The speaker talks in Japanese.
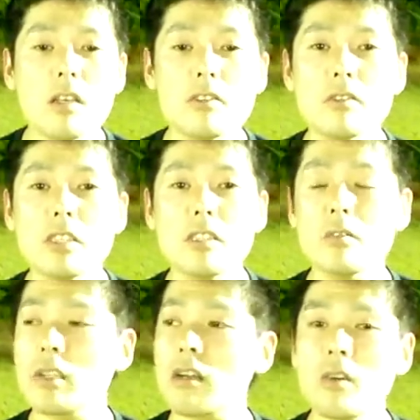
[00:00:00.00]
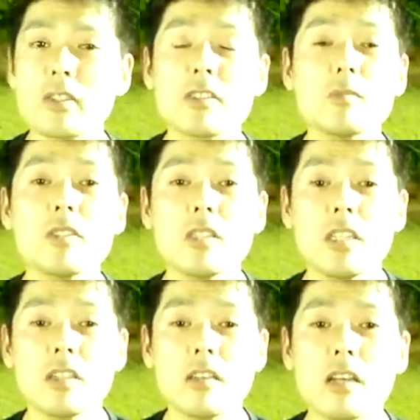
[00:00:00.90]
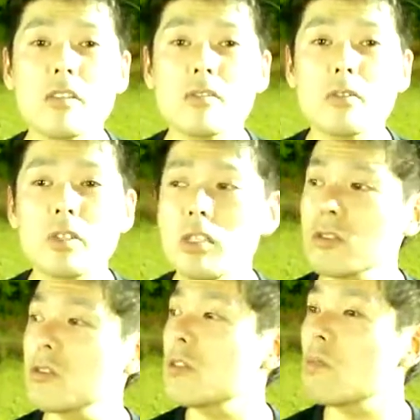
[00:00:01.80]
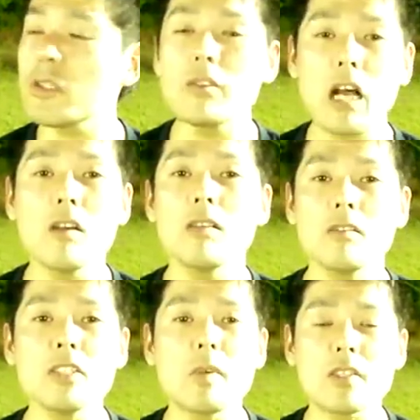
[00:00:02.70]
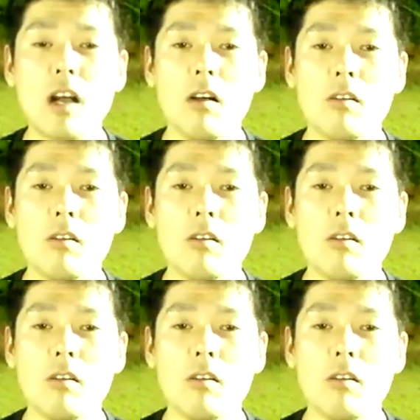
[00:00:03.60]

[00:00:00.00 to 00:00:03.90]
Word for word: 11人のサッカーを久しぶりに大学の時は10年ぶりかにしました、はい